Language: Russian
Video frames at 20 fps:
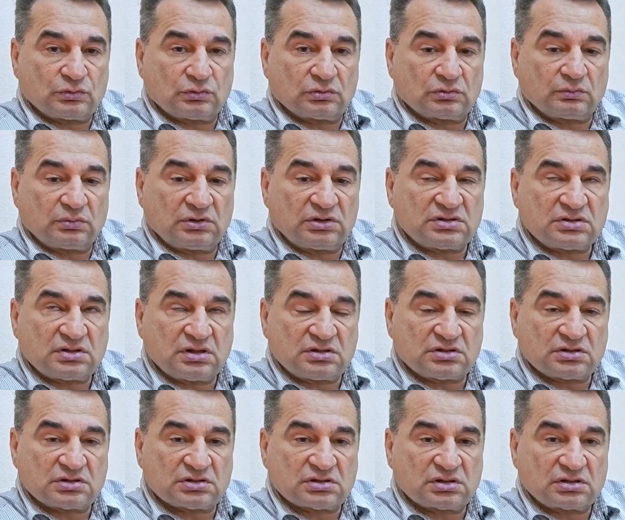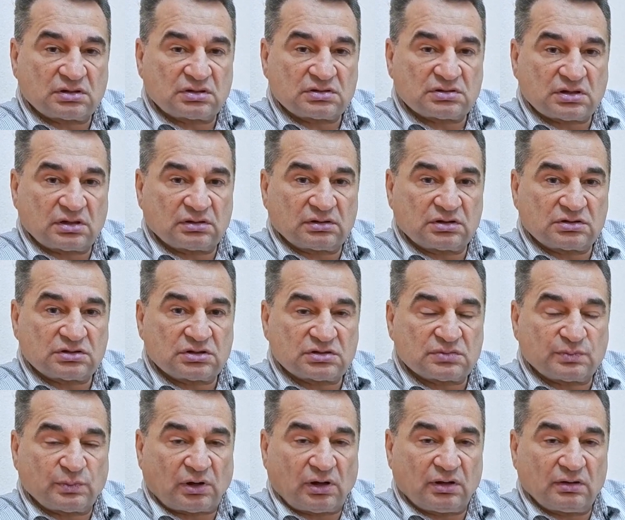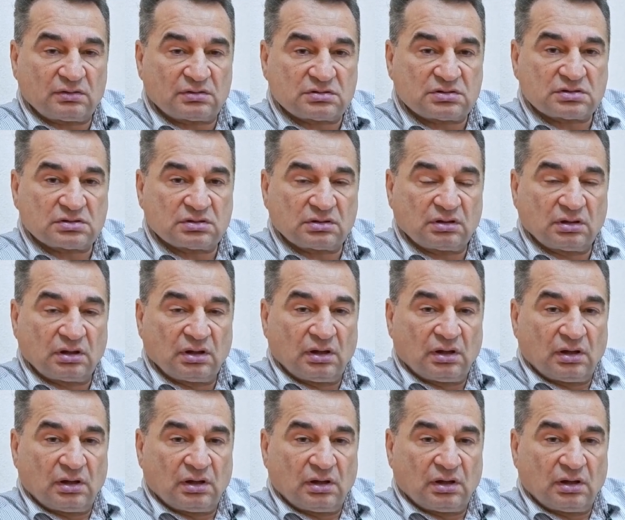И он блестяще с этой задачей справился.